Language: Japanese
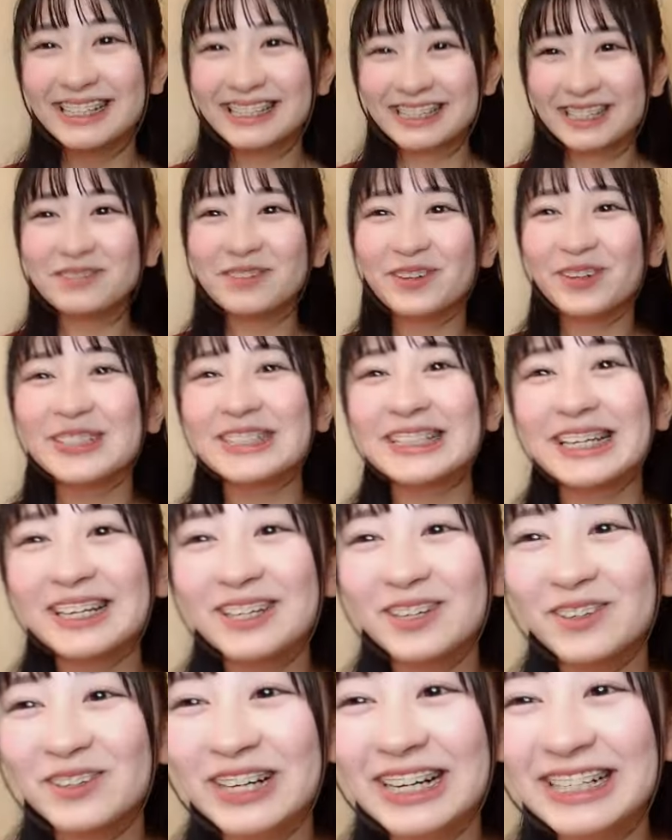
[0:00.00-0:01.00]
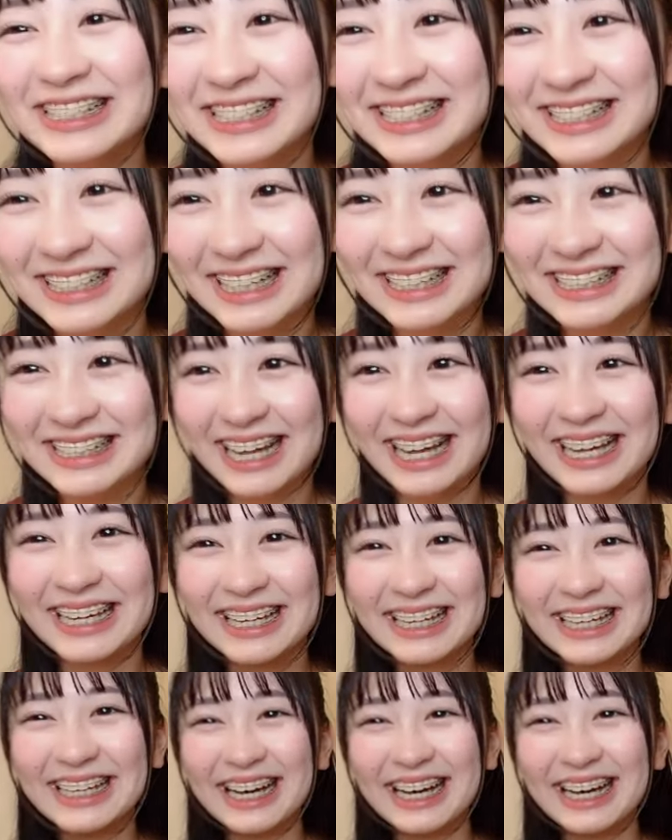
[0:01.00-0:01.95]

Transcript: 全部こちらにお任せください